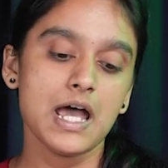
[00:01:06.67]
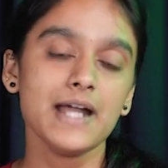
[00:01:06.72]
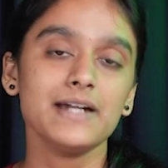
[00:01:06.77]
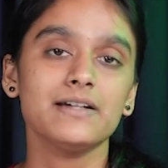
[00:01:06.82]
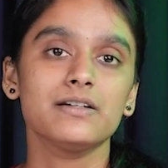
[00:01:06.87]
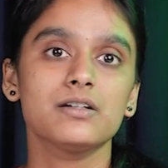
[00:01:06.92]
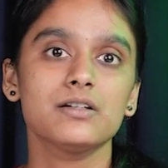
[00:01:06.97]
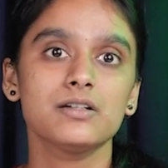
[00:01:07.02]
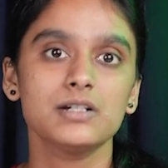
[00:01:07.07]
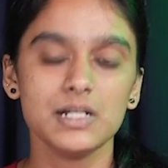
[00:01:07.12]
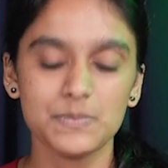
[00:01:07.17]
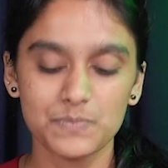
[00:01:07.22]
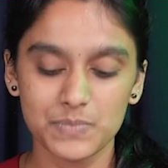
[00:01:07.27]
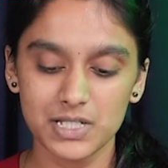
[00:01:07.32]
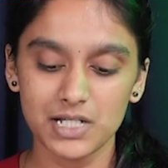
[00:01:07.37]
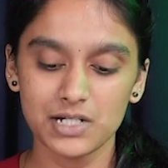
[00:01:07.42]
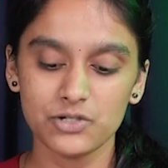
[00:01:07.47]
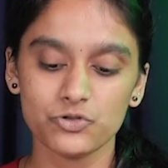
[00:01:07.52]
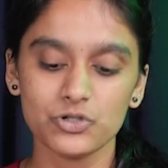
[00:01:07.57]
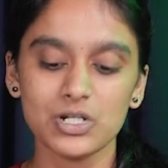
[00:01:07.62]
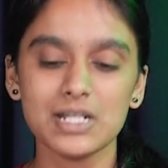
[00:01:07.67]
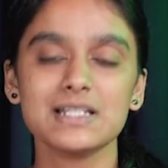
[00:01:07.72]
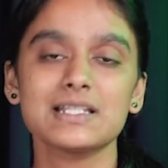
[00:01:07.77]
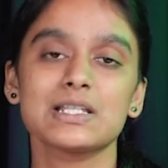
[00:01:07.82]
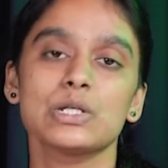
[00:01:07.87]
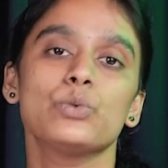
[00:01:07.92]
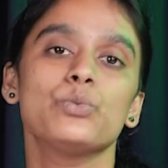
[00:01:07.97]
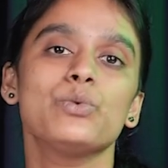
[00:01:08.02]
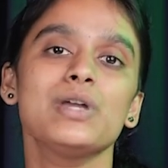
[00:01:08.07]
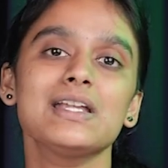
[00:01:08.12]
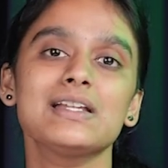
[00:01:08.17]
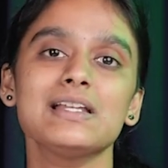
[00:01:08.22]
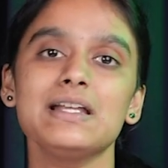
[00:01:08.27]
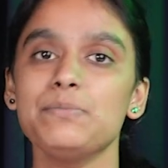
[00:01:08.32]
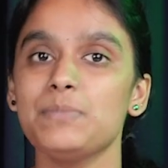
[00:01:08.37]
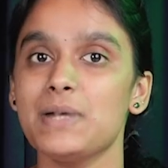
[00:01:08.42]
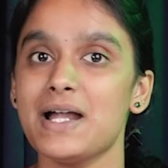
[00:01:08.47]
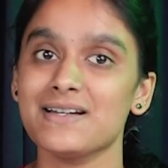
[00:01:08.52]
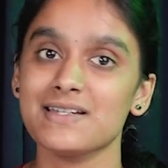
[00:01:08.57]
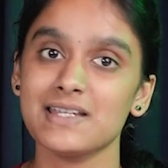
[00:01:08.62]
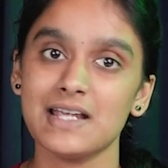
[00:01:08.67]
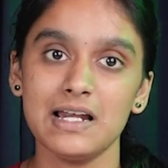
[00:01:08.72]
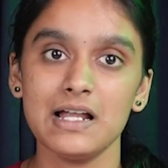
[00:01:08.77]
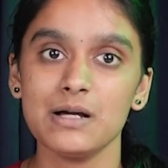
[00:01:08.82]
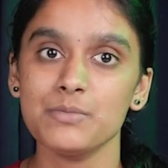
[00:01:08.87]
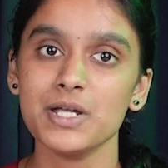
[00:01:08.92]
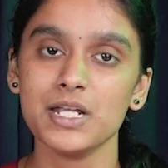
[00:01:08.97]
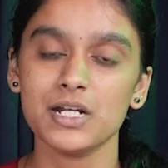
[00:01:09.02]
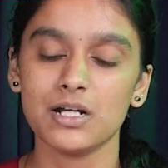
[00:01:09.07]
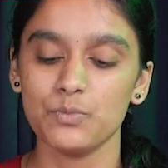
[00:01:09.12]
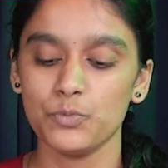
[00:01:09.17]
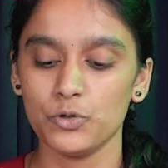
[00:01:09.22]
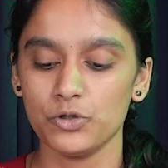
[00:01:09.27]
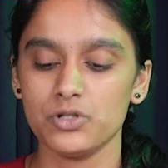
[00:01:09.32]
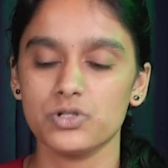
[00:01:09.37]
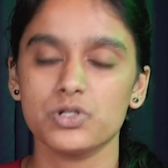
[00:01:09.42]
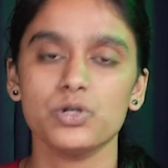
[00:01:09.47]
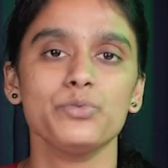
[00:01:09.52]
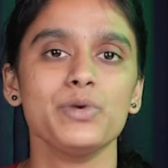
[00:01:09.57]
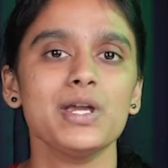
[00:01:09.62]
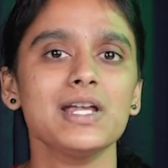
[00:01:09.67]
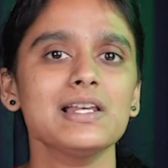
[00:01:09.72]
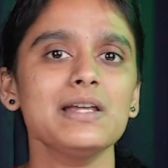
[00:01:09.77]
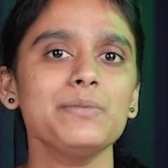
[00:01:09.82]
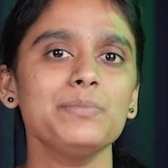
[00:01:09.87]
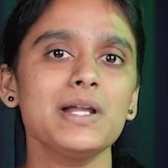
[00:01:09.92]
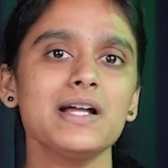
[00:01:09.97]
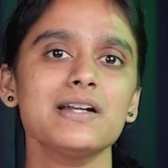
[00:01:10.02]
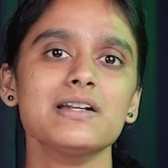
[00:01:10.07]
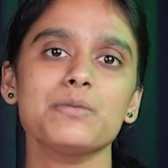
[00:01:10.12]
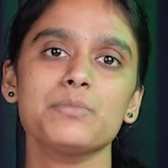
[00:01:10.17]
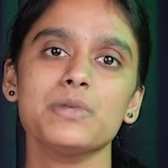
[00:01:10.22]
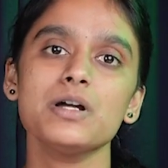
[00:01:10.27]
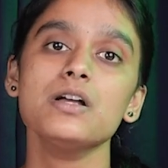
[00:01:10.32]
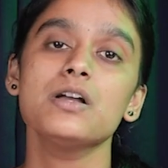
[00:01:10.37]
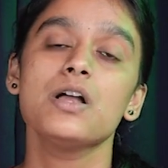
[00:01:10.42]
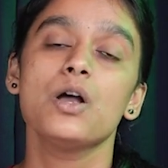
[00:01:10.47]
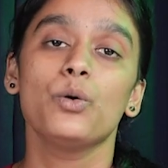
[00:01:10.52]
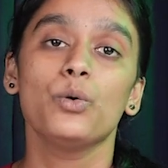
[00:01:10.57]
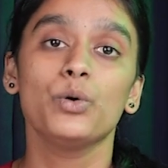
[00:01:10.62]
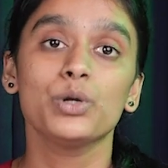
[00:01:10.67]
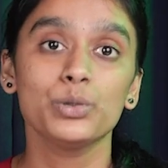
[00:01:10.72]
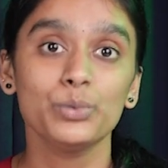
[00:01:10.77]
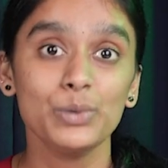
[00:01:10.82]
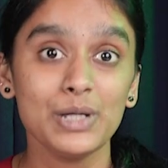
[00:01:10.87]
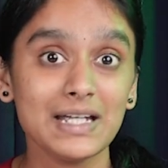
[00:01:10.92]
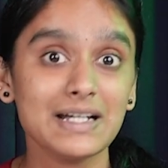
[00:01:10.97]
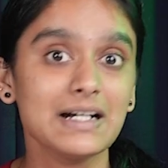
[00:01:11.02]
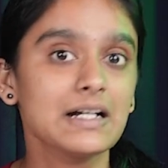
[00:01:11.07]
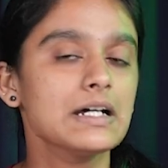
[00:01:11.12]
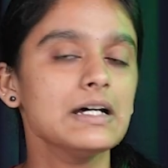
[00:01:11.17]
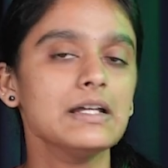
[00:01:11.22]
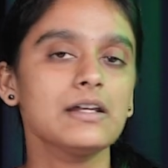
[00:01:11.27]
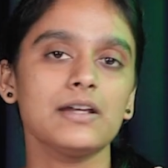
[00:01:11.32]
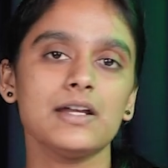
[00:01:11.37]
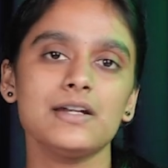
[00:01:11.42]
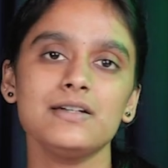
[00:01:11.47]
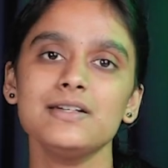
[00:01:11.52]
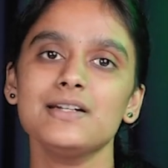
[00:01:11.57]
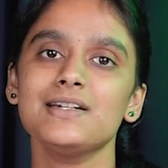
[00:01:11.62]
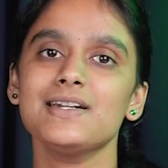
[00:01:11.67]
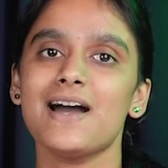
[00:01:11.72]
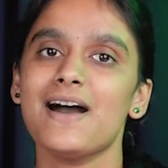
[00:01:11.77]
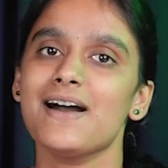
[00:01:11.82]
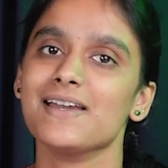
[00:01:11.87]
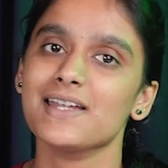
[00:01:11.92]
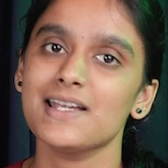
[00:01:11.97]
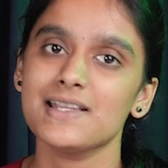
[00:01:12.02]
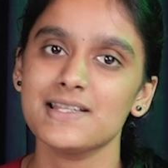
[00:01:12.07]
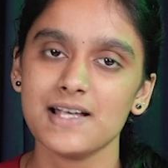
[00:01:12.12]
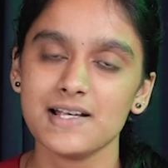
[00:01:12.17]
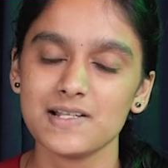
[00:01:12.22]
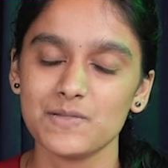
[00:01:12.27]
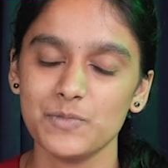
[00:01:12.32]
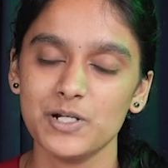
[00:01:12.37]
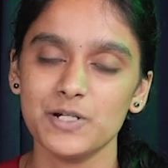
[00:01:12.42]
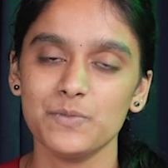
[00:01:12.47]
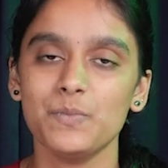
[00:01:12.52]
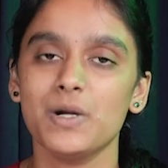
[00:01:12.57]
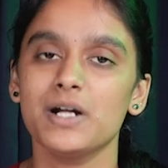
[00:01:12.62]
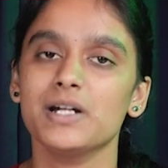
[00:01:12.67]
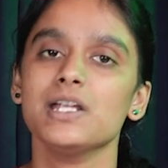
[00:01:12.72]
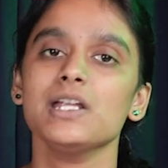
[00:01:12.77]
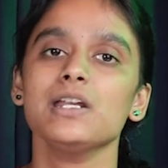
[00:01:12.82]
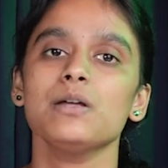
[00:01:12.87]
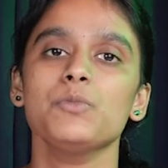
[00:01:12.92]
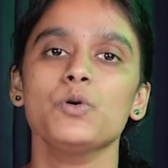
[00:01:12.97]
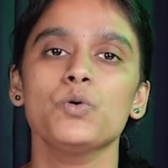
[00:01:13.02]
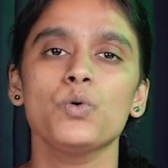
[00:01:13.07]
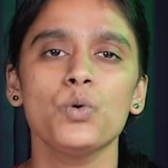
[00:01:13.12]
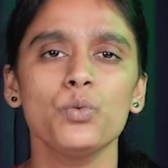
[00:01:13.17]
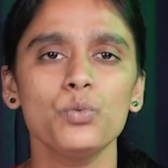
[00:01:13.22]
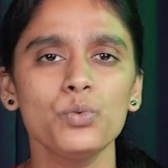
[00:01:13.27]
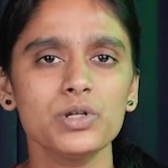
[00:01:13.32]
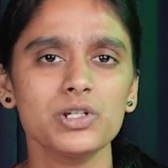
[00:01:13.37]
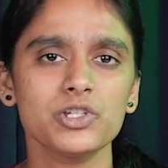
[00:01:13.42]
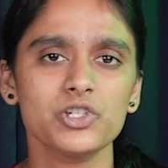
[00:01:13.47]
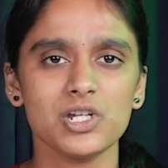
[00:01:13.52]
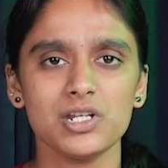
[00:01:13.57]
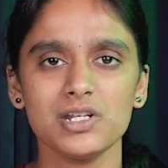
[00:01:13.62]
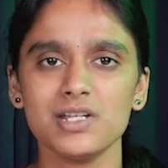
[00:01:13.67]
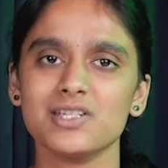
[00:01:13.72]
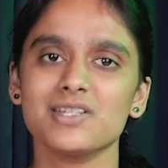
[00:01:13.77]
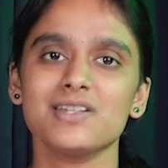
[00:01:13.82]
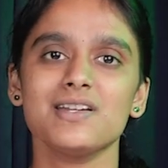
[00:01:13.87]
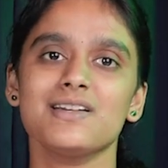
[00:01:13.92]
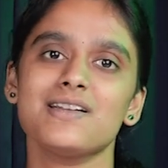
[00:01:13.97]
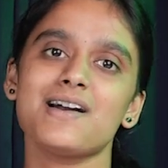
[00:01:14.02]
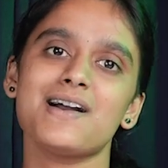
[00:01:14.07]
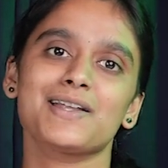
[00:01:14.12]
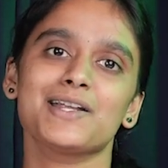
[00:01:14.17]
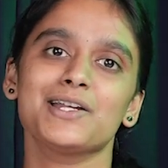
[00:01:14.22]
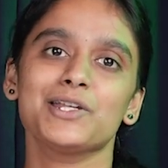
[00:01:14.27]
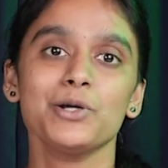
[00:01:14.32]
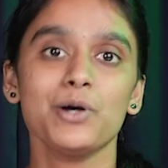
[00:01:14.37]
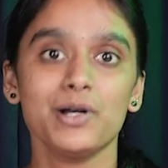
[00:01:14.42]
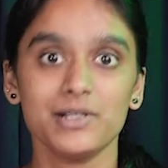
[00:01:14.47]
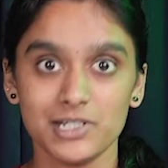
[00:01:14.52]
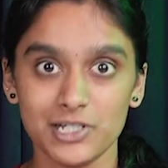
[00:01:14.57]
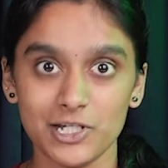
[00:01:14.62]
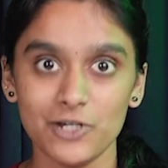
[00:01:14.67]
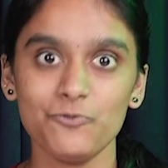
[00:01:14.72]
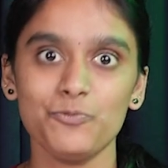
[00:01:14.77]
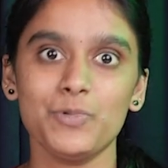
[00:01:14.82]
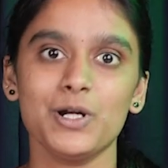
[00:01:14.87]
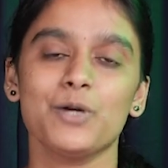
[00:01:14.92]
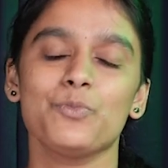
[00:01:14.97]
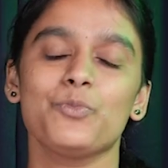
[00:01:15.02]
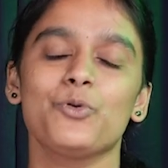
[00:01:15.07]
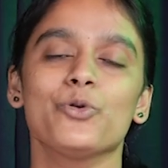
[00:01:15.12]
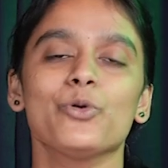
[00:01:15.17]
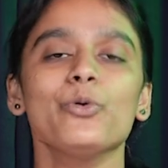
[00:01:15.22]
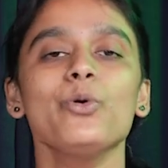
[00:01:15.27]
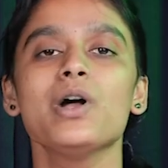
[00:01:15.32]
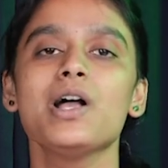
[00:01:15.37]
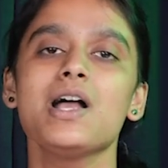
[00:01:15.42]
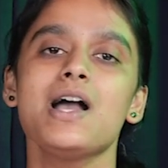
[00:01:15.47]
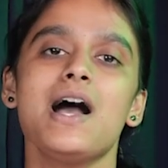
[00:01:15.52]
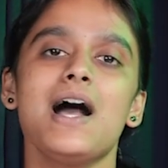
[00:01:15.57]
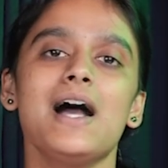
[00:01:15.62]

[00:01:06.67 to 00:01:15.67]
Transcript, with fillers: அண்ட் டிப்ஸ் அண்ட் ட்ரிக்ஸ் வீக்லி பிளான் எல்லாமே இருக்க போகுது ஸோ வீக்லி பிளான் நம்ம ஒரு வீக்குக்கு ரெண்டு டார்கெட்ஸாக ஸ்பிளிட் பண்ணி நம்ம ஒவ்வொரு சின்ன சின்ன டார்கெட்டையும் அச்சீவ் பண்ண போகிறோம்